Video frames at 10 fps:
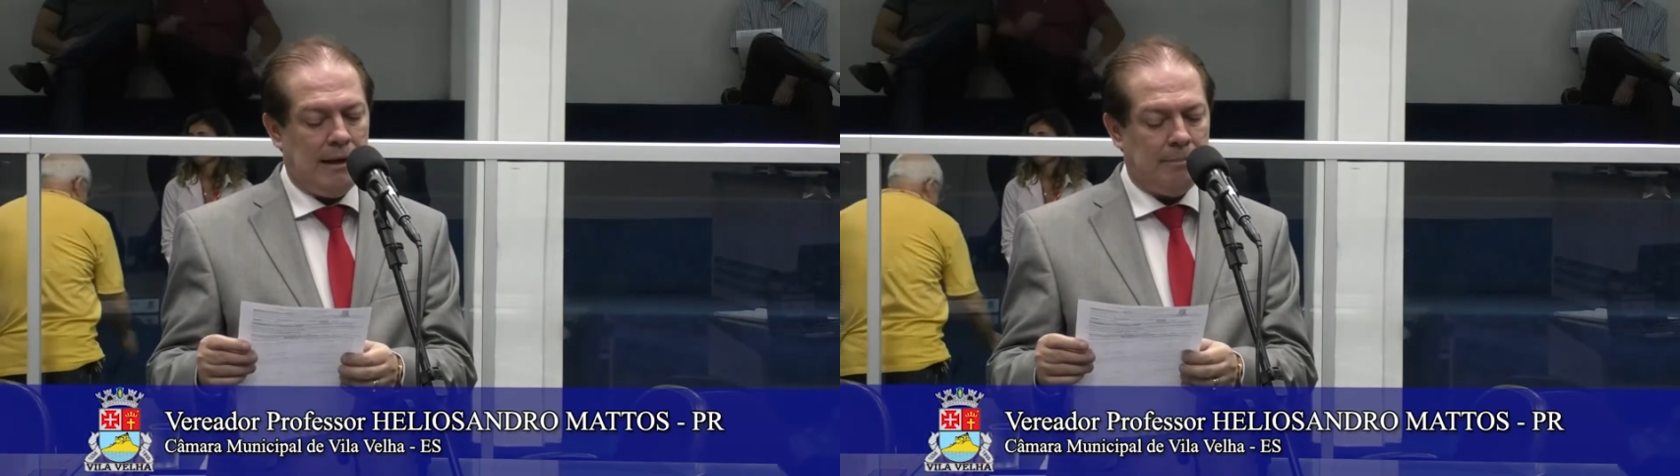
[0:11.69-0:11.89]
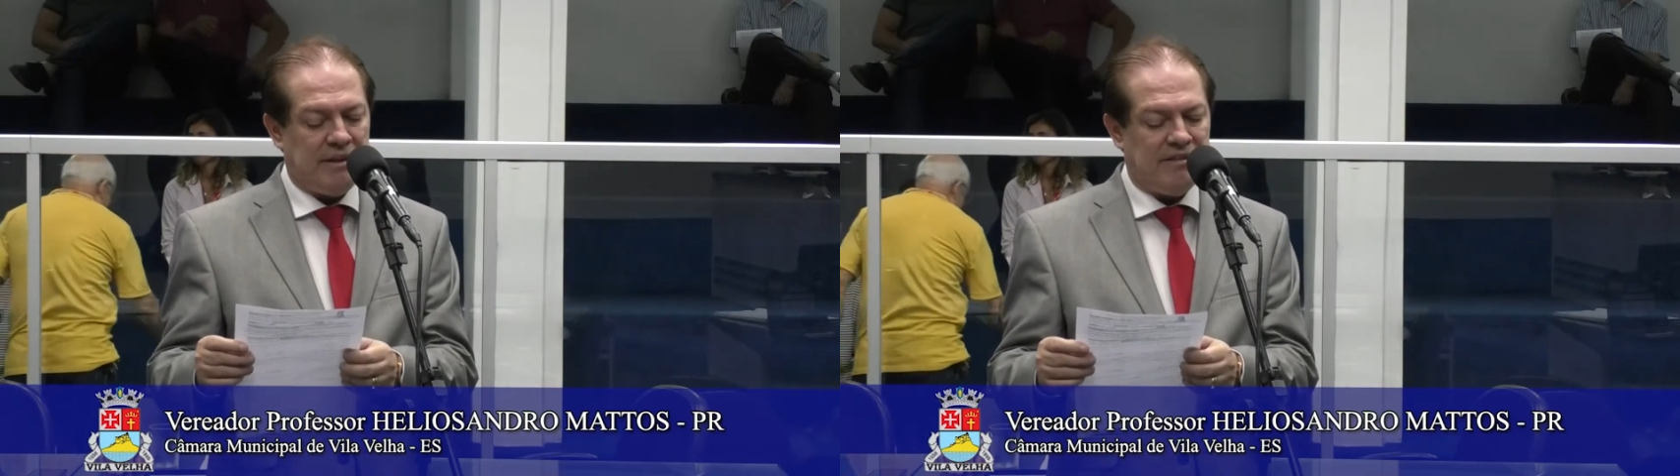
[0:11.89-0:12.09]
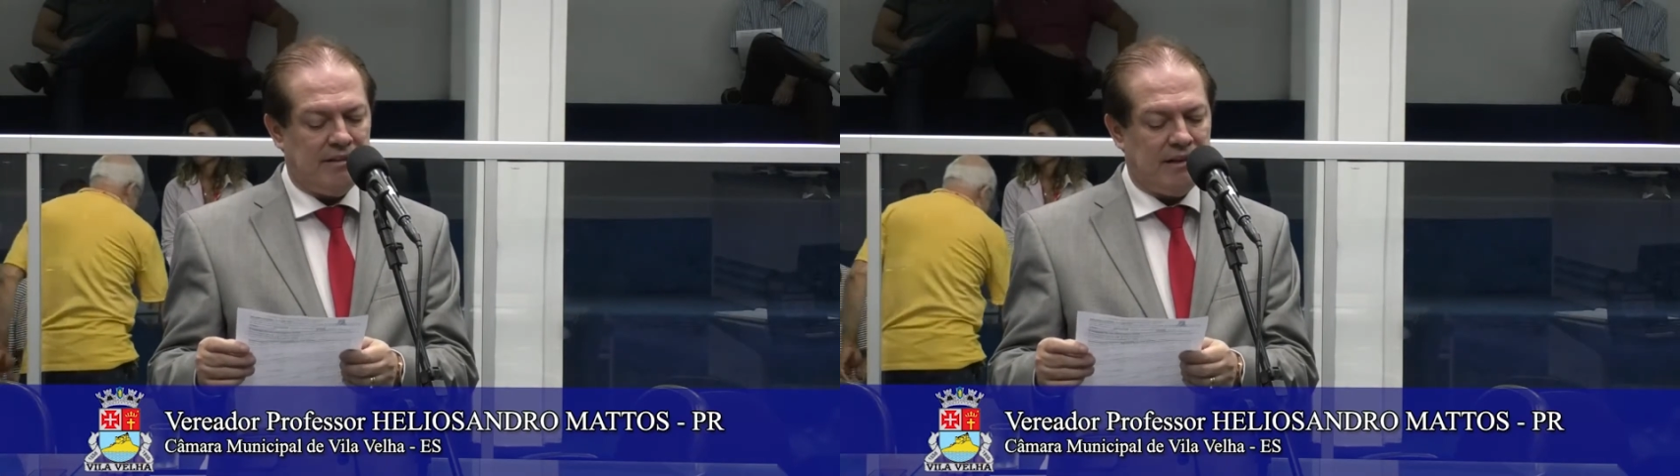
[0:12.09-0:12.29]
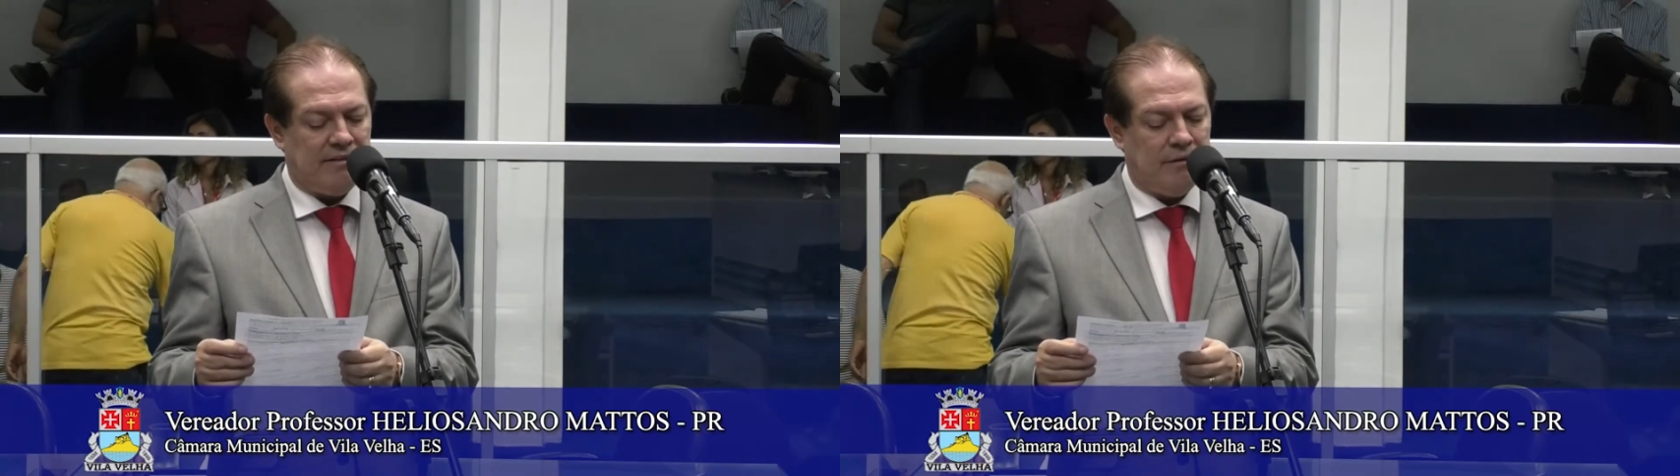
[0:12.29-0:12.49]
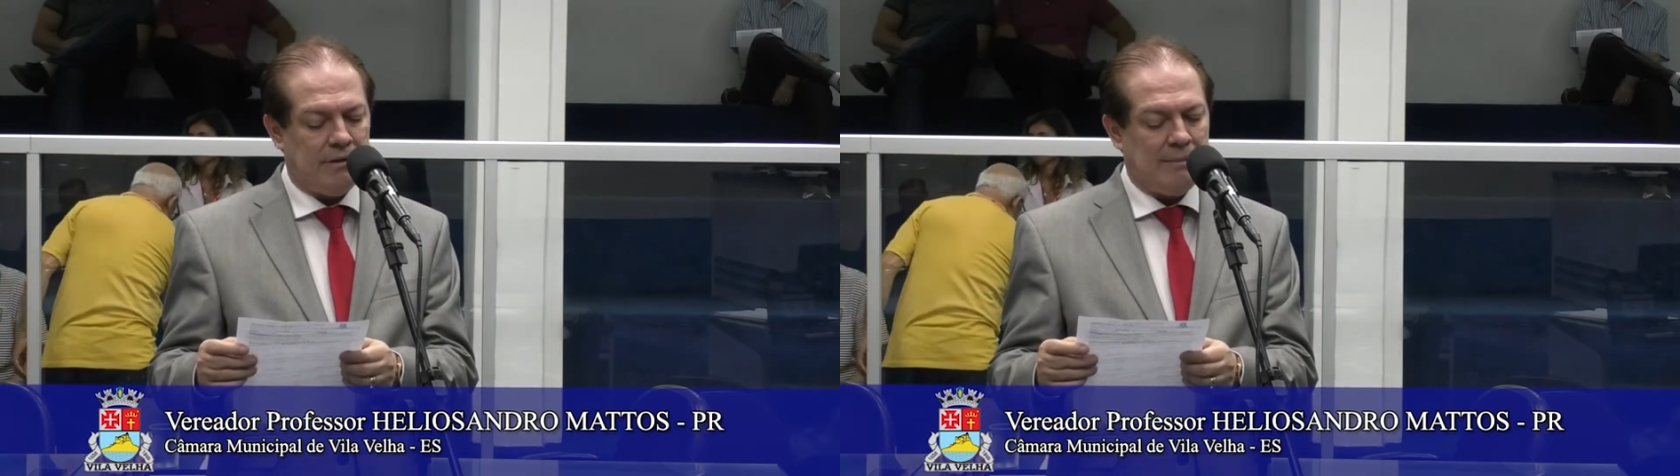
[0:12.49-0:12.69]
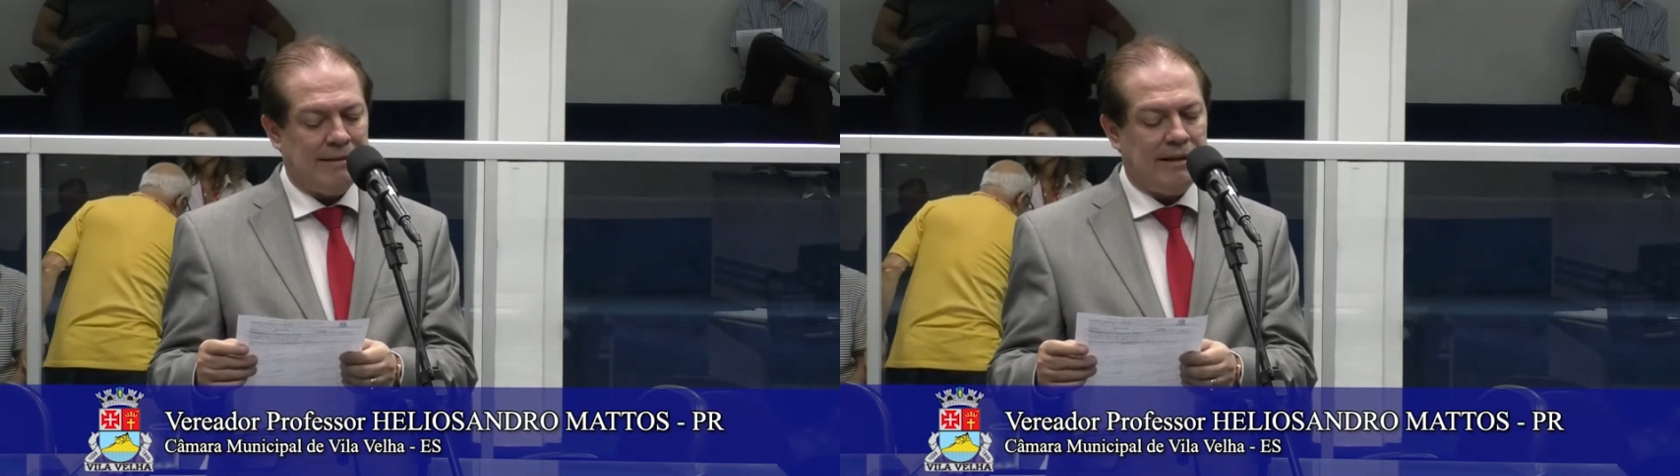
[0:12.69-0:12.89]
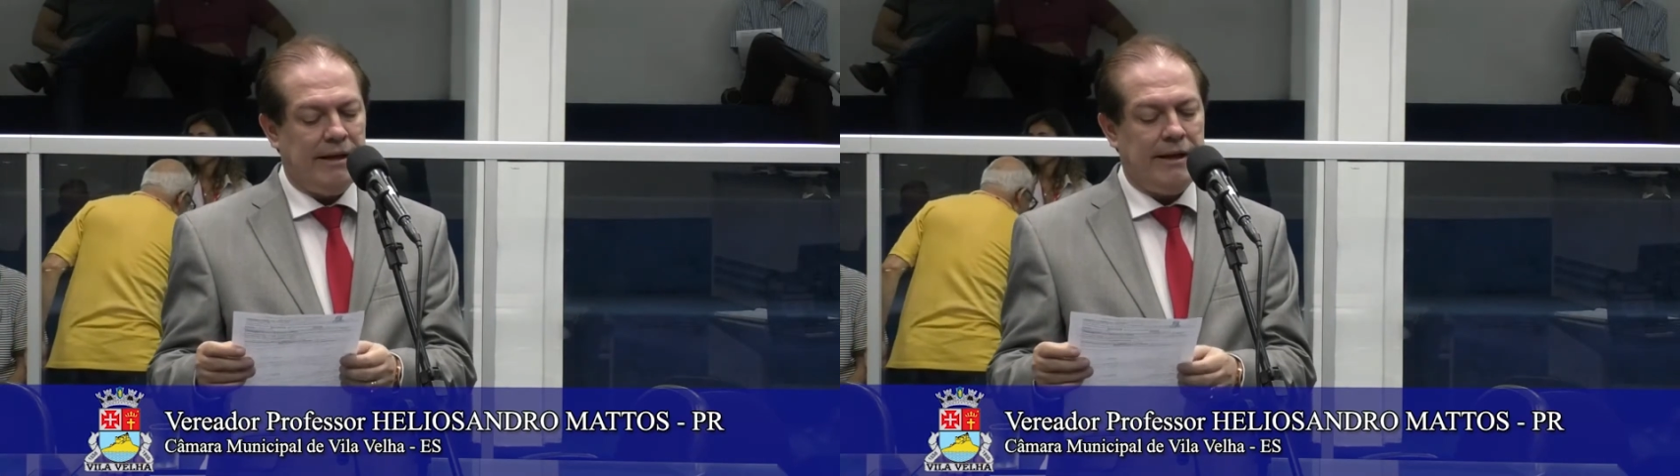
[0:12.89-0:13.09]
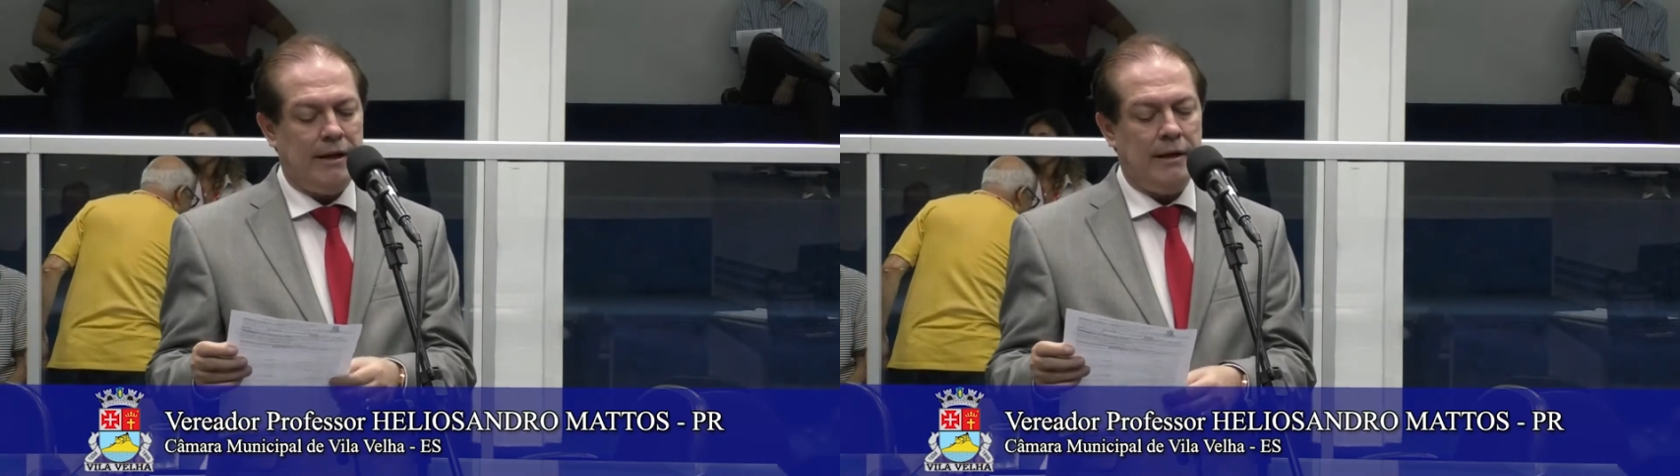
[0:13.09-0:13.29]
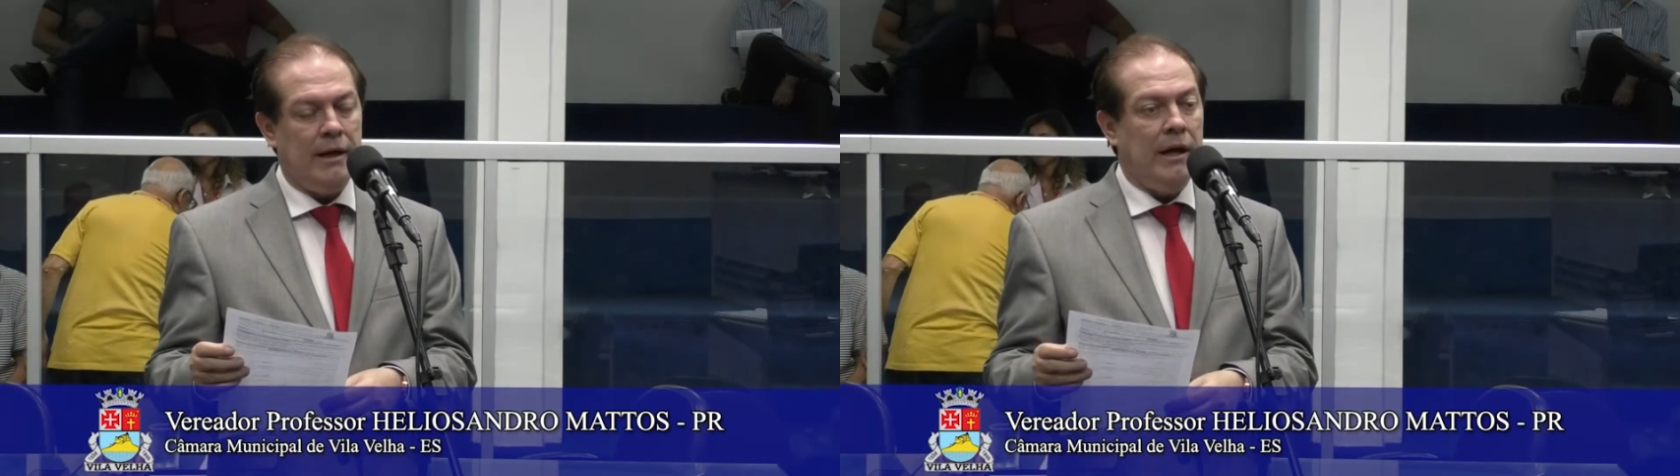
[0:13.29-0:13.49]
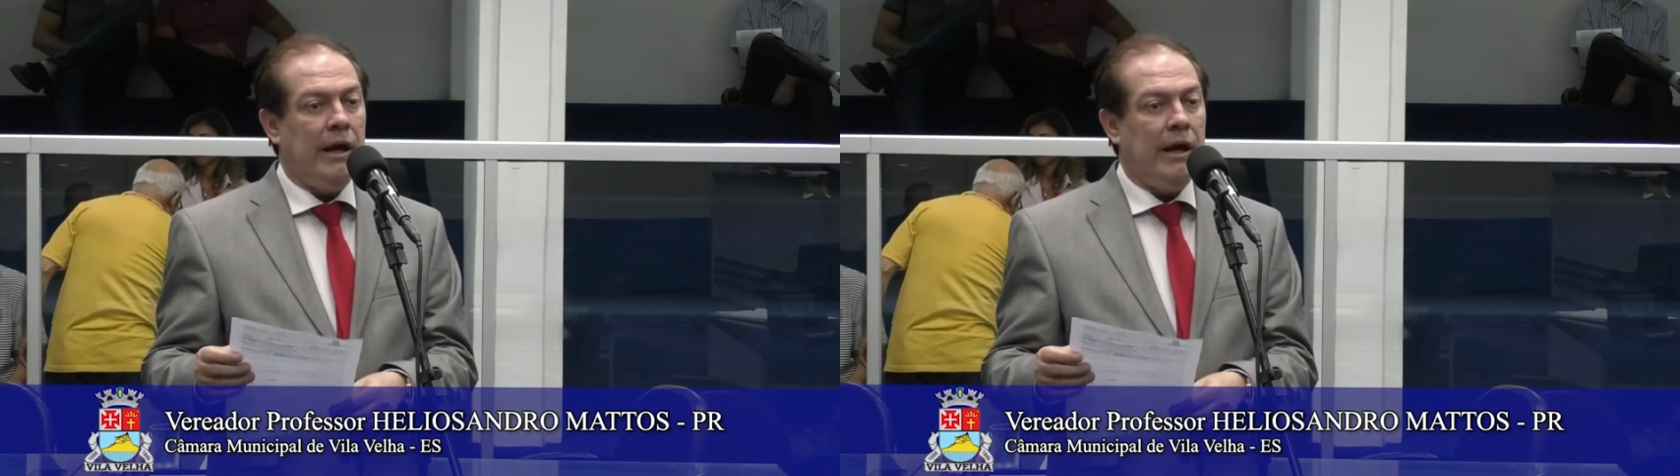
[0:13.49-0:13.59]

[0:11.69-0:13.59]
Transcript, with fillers: apresentação da matéria.